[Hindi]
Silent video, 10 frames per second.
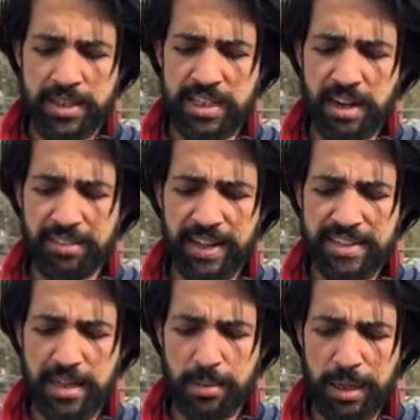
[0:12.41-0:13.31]
इसके
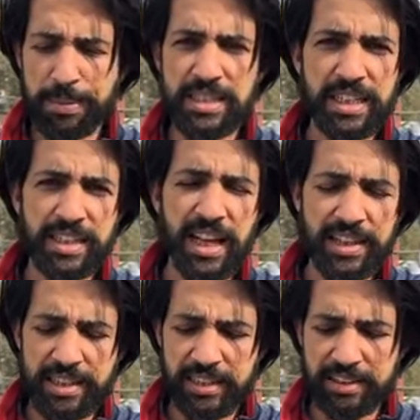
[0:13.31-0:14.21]
हवाले से हमारे पास
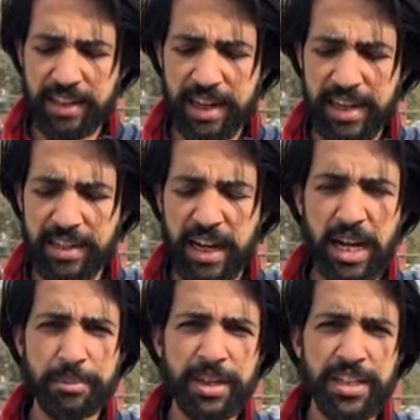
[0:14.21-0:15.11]
इतला निकल कर आई है कि
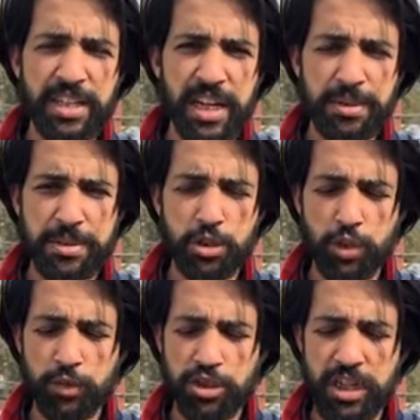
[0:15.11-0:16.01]
आर्मी की जानब से
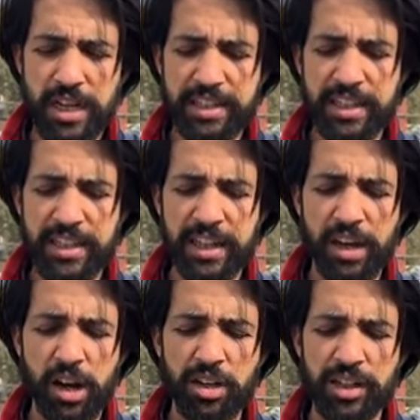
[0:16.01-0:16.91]
जो है वो स्टार्ट की गई
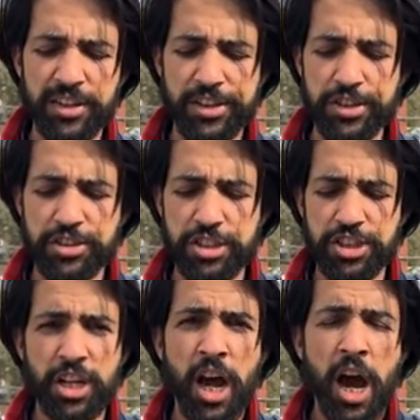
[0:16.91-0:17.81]
है ऑनलाइन
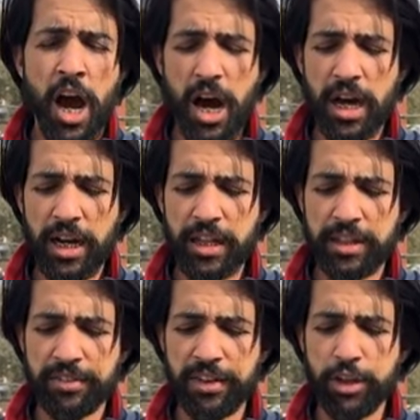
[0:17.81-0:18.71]
रजिस्ट्रेशन
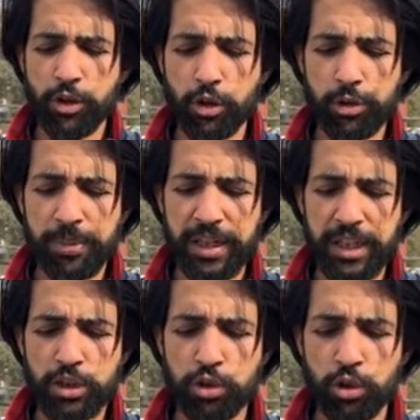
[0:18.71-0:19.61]
अग्निवीर
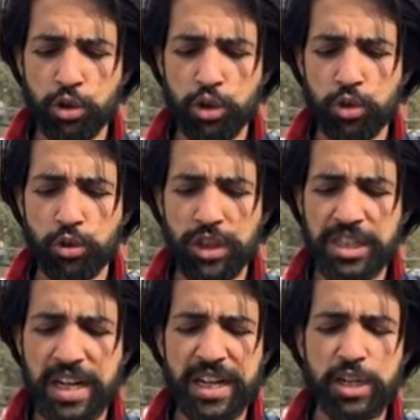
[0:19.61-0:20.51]
रिक्रूटमेंट की जो शुरू
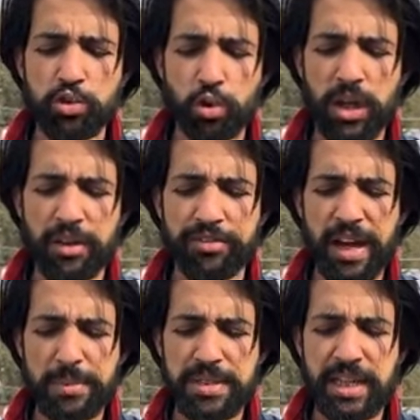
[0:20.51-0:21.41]
होने जा रही है सोलह
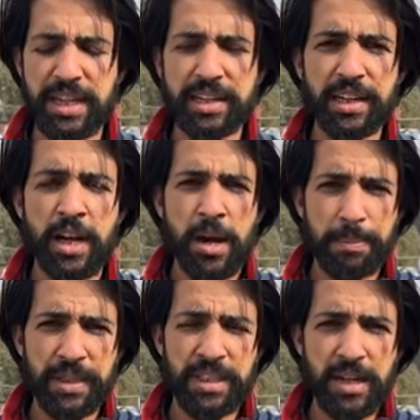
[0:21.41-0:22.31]
फैब से लेकर
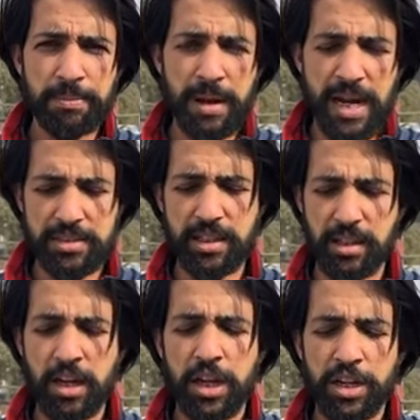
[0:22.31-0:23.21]
पंद्रह मार्च
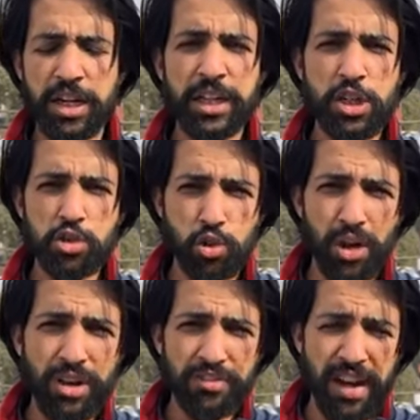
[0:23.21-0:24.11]
तक यानी कि
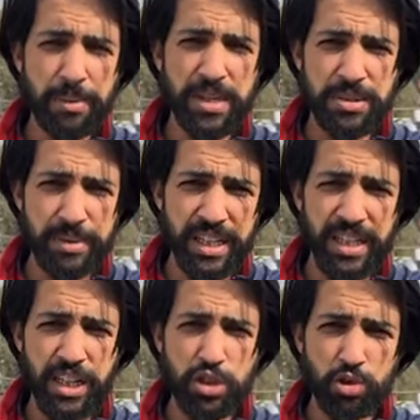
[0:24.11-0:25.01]
सोलह फैब इस
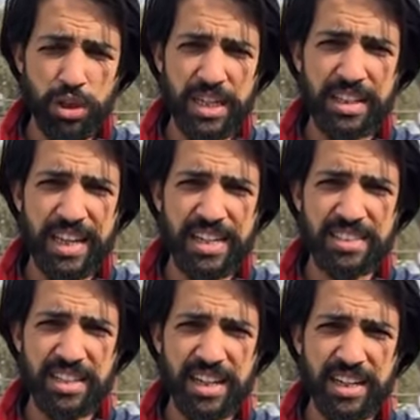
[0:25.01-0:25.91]
महीने की सोलह
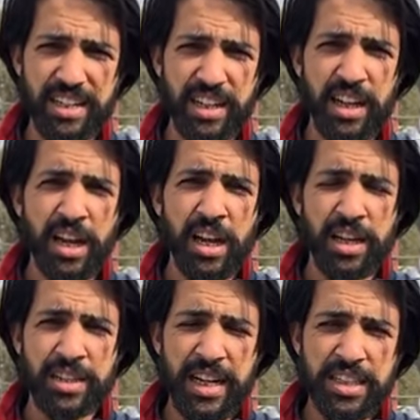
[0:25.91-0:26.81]
तारीख से लेकर
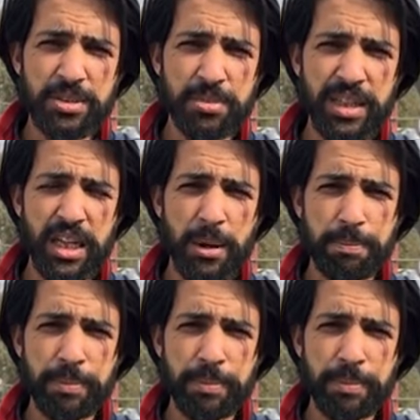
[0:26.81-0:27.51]
नेक्स्ट मंथ